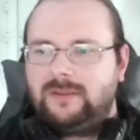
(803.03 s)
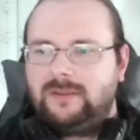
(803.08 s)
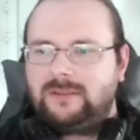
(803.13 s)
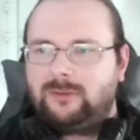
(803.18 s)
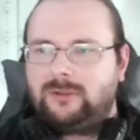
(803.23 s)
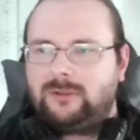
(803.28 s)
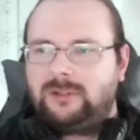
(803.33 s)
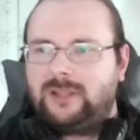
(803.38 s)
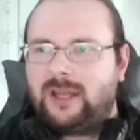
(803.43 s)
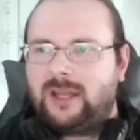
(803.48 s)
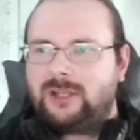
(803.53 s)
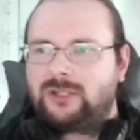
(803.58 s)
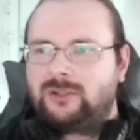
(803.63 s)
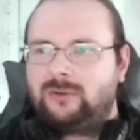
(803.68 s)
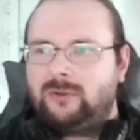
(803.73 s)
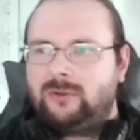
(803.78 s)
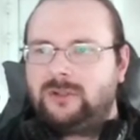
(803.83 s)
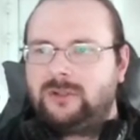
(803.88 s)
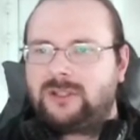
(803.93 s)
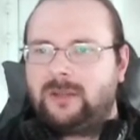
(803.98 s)
Wir sind durch den
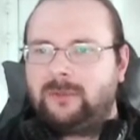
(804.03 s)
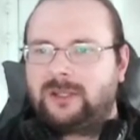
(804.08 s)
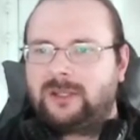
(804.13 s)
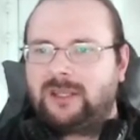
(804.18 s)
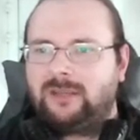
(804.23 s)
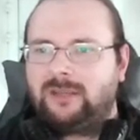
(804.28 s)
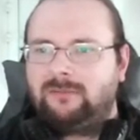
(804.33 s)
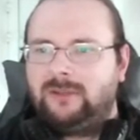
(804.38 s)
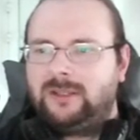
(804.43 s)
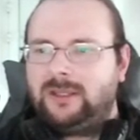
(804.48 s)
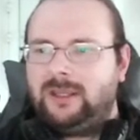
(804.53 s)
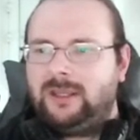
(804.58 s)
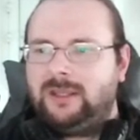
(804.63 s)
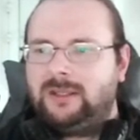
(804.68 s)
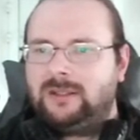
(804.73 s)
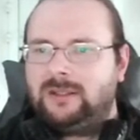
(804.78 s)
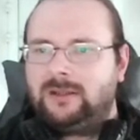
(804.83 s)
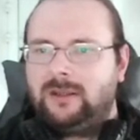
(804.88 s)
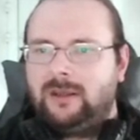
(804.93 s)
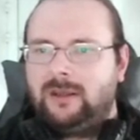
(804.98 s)
Dungeon durch, dann kriegen wir
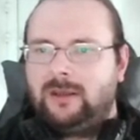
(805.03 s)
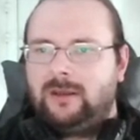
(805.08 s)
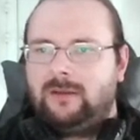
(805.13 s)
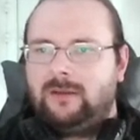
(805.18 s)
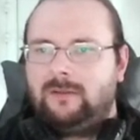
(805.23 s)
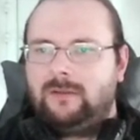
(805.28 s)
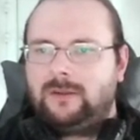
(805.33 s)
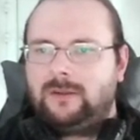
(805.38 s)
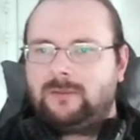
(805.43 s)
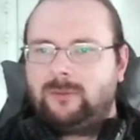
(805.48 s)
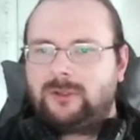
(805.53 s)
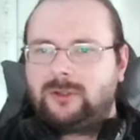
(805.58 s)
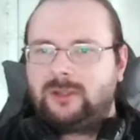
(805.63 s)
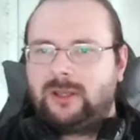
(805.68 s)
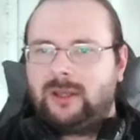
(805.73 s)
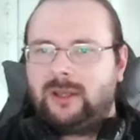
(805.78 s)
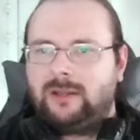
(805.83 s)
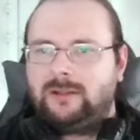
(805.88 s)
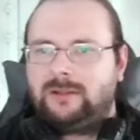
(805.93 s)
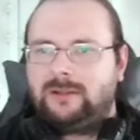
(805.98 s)
den. Ich
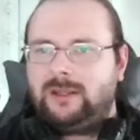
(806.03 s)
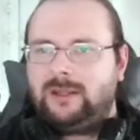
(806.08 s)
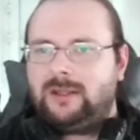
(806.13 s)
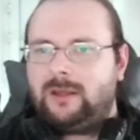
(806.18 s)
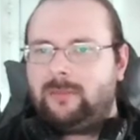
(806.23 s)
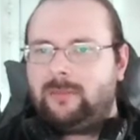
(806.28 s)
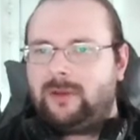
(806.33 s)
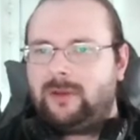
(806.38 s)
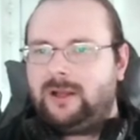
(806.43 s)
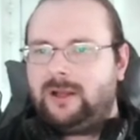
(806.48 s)
möchte gerne den da